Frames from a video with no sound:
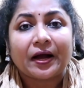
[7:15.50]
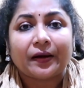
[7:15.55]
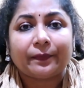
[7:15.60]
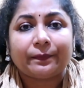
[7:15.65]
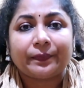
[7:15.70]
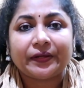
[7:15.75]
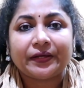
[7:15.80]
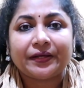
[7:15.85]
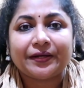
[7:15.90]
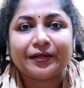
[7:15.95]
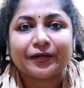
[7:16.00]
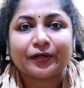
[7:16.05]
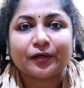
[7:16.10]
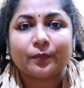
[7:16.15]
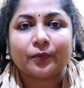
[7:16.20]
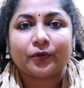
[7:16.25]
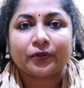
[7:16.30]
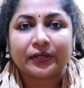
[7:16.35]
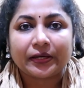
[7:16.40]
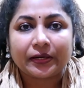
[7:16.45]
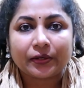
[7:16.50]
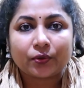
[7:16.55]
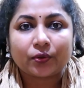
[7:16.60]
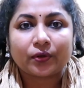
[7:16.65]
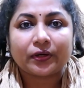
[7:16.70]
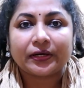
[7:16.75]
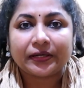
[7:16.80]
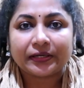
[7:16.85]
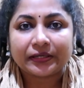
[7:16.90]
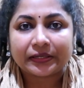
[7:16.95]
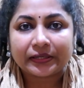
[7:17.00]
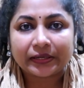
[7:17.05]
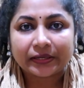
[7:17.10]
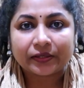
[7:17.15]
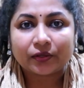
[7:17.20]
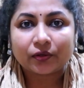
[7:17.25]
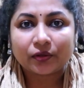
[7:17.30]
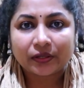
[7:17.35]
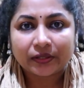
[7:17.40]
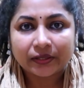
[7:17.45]
அப்படின்னு இருக்கும்போது என்னோட
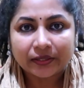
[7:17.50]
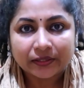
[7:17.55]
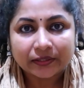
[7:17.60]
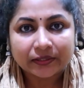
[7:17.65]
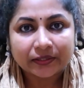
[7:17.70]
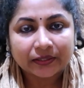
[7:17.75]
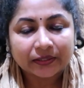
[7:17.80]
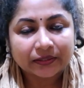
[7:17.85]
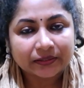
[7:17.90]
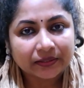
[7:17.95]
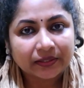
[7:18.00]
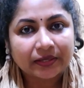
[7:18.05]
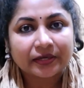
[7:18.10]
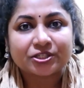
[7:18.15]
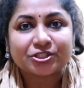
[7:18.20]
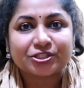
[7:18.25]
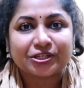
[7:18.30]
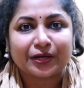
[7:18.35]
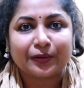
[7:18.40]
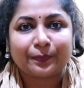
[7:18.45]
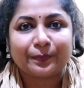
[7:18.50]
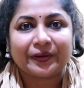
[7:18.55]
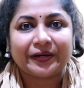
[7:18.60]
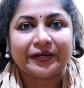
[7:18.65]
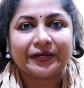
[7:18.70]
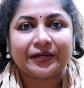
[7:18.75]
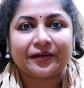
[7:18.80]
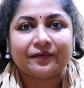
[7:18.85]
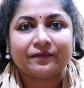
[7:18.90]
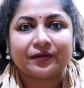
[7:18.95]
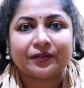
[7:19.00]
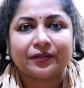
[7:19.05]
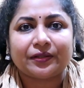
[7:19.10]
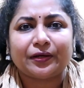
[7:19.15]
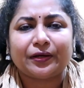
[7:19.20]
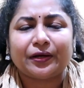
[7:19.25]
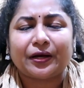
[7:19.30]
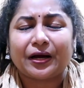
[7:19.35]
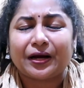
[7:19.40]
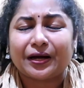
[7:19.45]
ரெகுலர் இருக்கிறது நான் ஷேர் பண்ணிகிட்டே
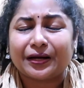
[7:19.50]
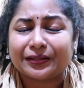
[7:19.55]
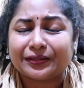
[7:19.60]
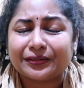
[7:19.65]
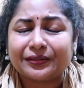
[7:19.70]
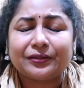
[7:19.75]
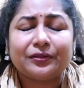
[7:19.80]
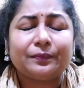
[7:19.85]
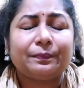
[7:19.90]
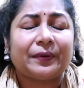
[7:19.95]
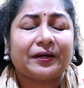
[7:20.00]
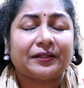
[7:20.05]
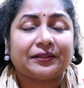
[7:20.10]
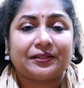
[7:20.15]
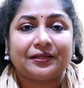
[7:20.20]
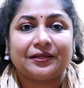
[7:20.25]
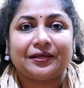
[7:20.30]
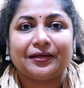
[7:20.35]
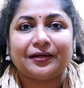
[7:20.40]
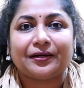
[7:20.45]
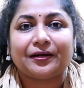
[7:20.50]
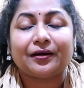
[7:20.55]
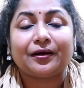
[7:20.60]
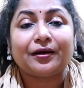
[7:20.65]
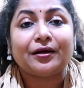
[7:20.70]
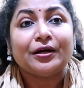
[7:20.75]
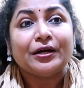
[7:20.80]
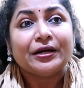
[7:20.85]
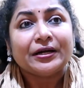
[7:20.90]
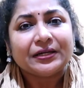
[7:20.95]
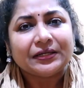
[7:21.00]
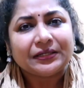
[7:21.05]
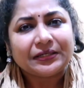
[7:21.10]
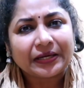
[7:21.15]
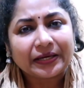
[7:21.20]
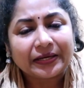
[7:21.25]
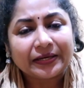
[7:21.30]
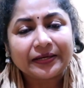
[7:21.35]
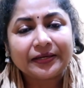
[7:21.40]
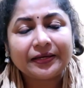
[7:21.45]
வந்தேன் அது பார்த்தீங்கன்னா
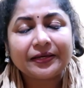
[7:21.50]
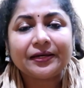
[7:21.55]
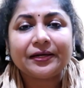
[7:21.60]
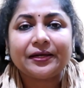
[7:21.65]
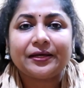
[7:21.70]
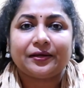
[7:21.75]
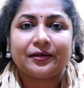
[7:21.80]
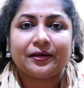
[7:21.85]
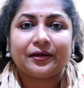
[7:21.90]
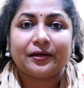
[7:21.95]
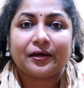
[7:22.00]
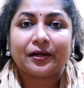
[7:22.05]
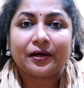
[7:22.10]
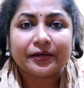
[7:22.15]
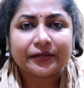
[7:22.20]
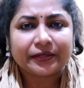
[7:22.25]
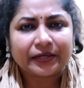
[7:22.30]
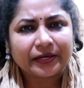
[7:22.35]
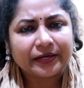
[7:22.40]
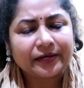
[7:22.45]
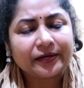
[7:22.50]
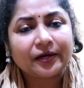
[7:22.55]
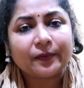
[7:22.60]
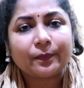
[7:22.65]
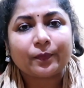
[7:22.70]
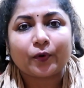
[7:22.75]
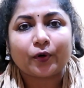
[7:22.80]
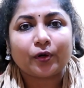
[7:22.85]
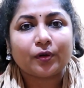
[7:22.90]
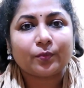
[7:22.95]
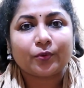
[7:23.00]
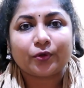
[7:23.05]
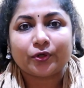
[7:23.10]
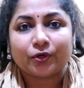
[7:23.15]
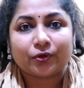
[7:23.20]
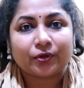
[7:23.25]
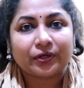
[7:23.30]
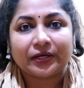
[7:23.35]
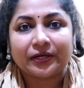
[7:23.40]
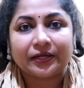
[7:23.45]
டெய்லி என்னால் டெய்லி போட
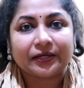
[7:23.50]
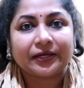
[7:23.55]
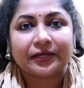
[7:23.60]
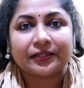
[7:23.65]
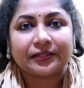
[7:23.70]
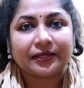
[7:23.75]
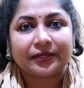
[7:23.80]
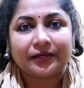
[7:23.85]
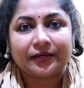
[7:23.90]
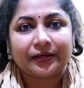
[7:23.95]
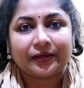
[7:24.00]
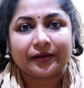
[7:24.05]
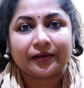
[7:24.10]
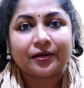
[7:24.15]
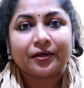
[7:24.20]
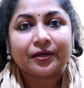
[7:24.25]
முடியும்னு எனக்கே தெரியல